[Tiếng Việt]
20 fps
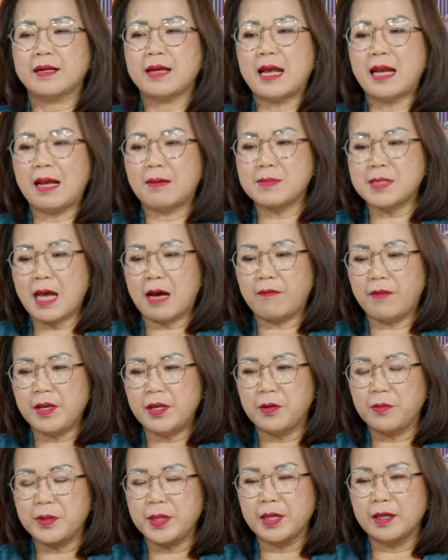để làm sao ví
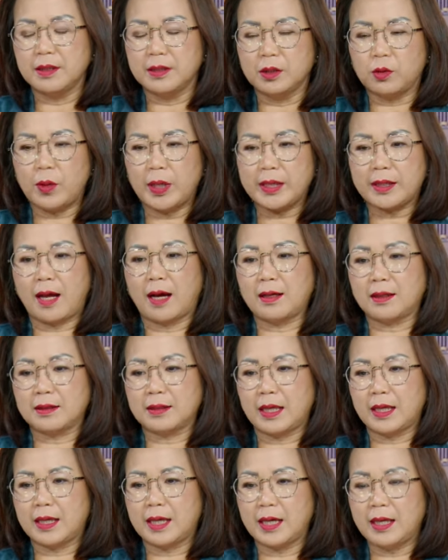dụ như người khuyết tật
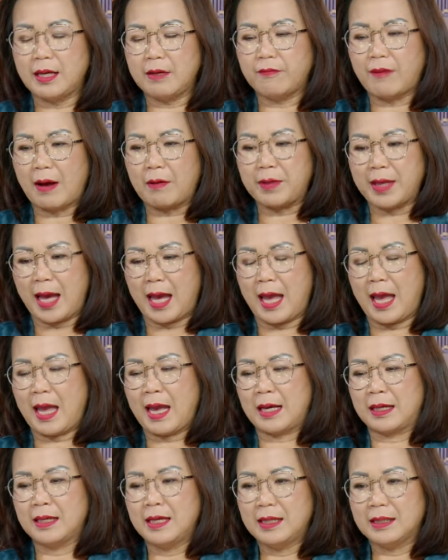thì khi đi vào nhà
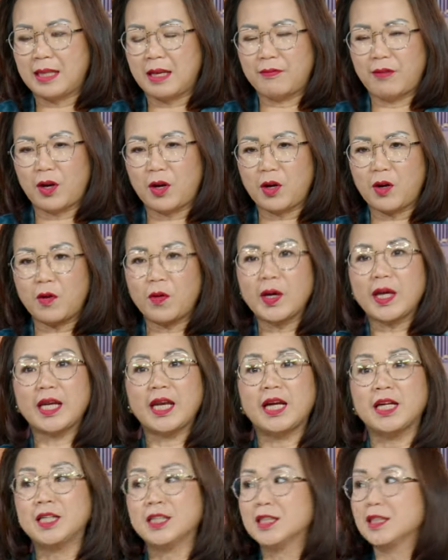hàng thì phải có cái
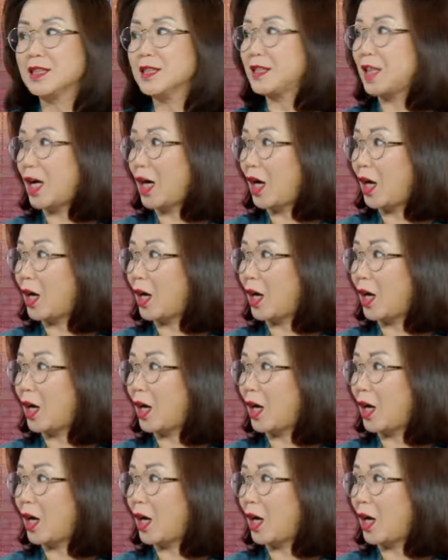đường cho họ,